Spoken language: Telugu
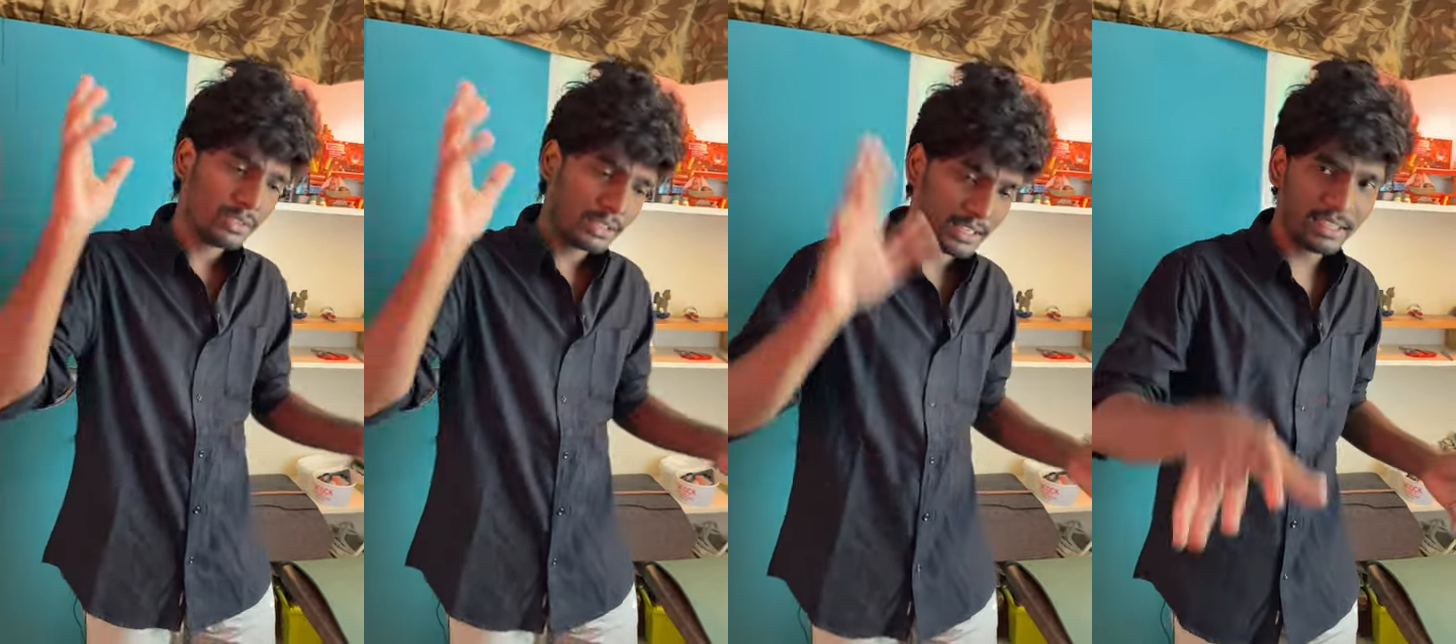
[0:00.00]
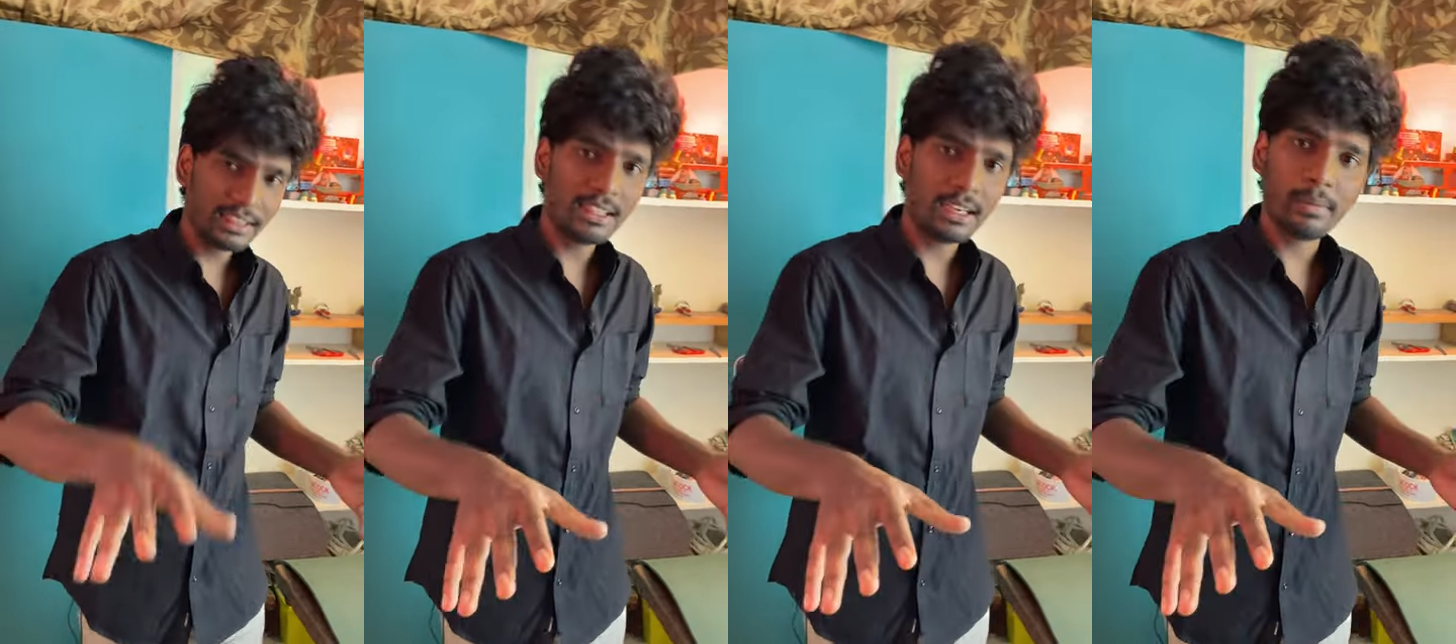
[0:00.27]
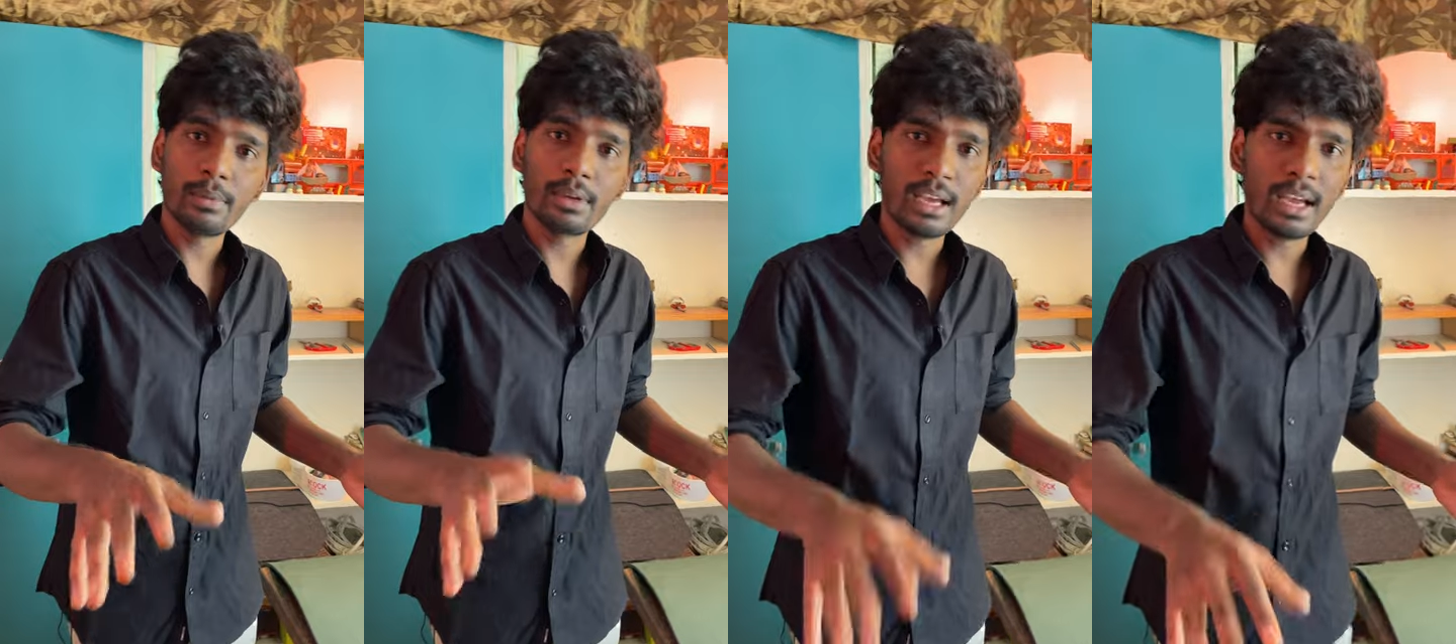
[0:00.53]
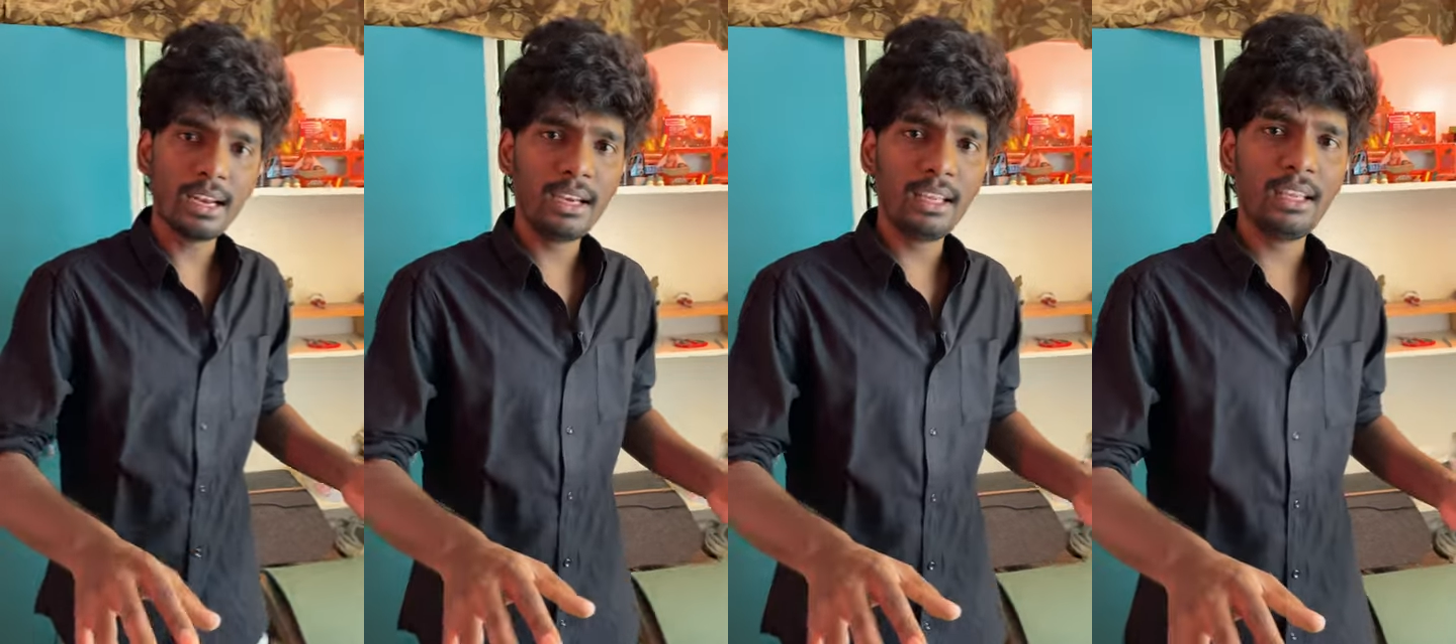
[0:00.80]
చేద్దాం
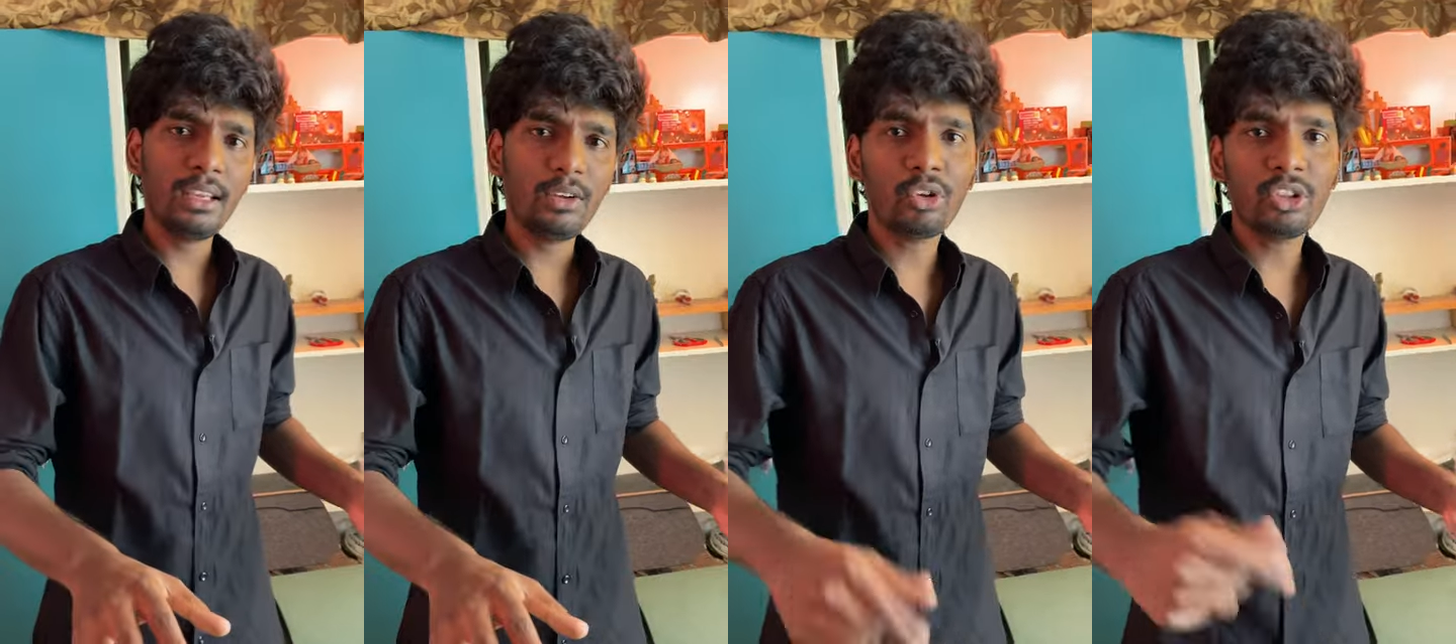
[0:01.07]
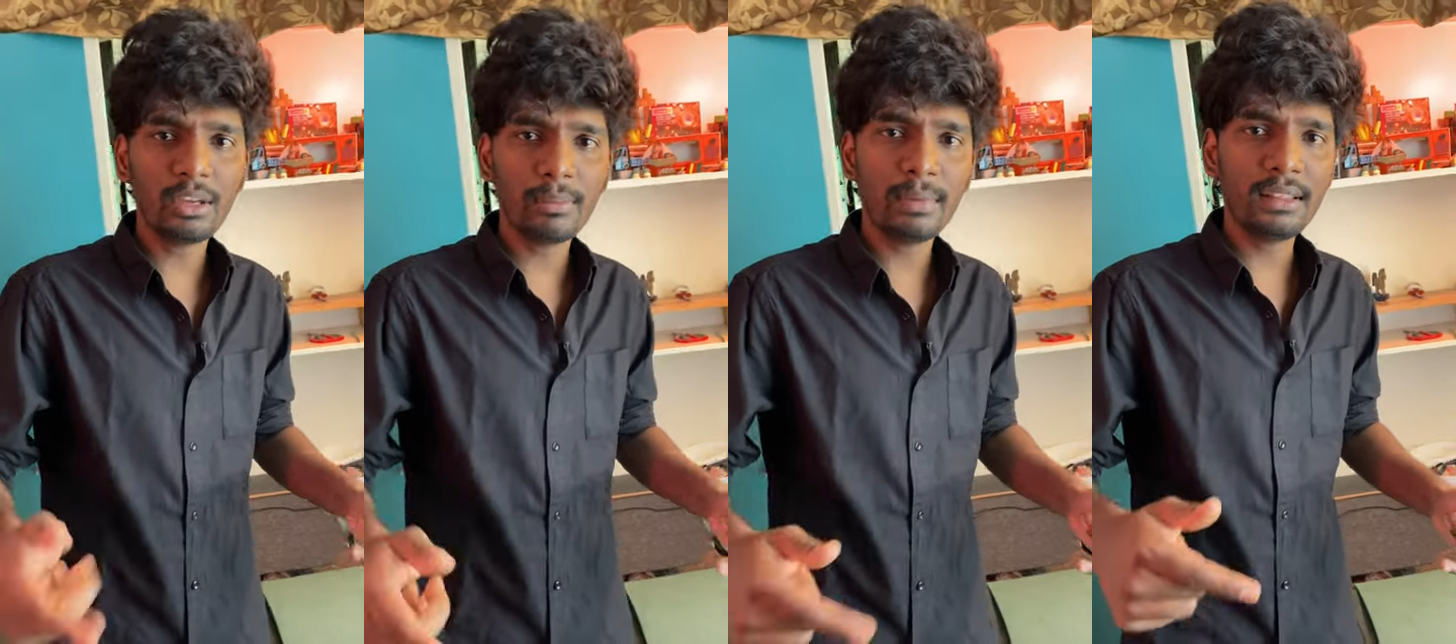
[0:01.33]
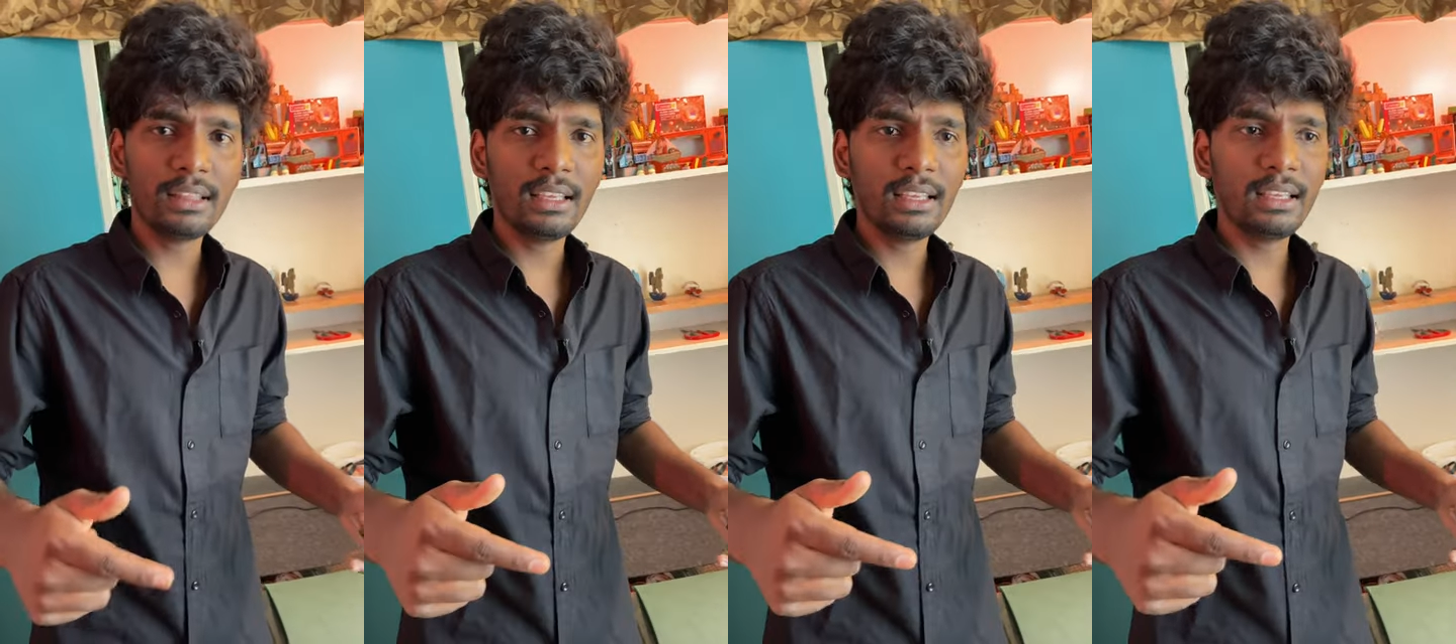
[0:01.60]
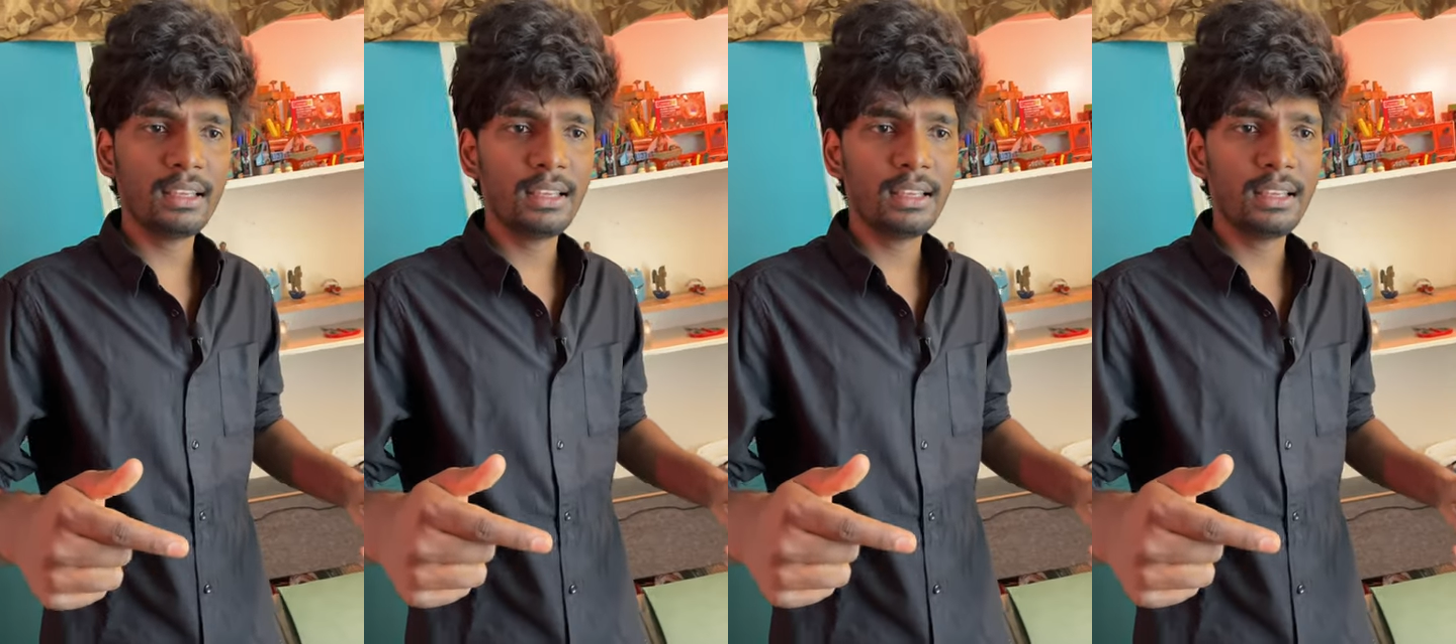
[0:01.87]
కానీ కొంతమంది